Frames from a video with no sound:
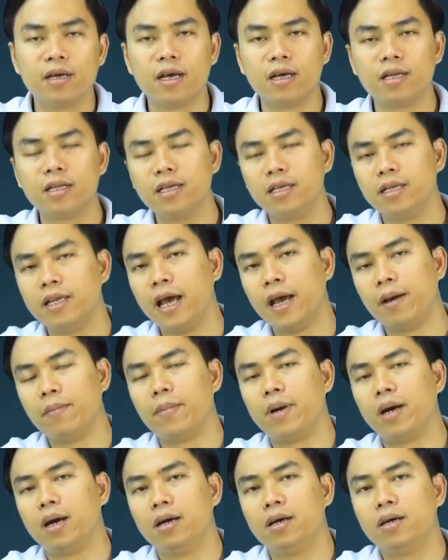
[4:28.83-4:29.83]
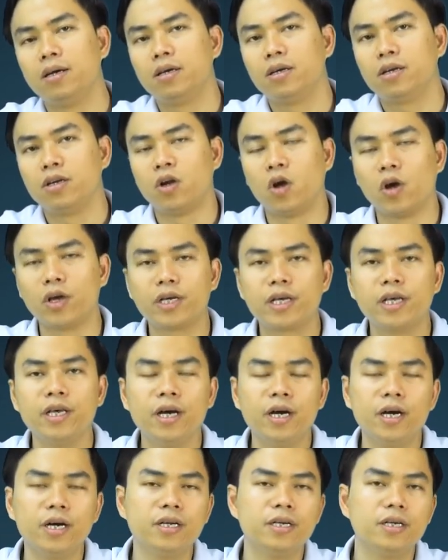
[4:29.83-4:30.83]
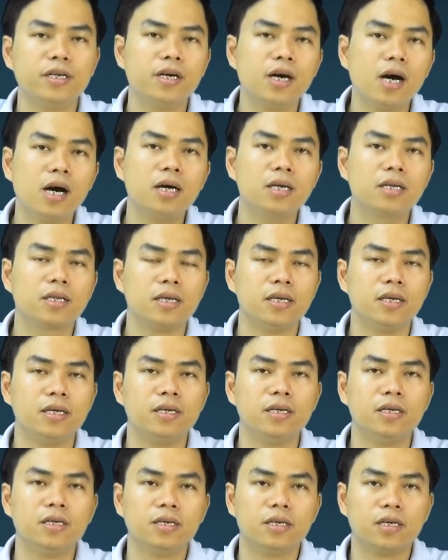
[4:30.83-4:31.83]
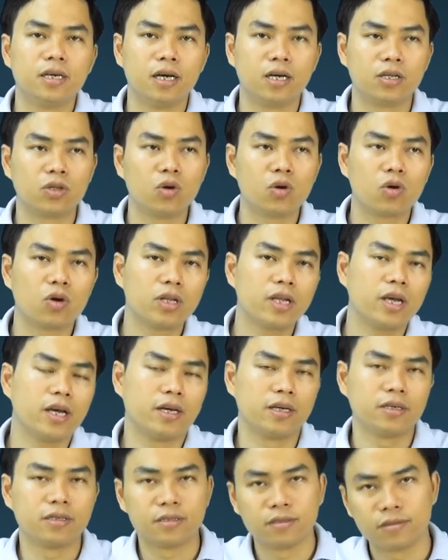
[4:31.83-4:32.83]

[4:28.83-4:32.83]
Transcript: thế thì để mà nói kia hơn nữa thì à, tôi có thể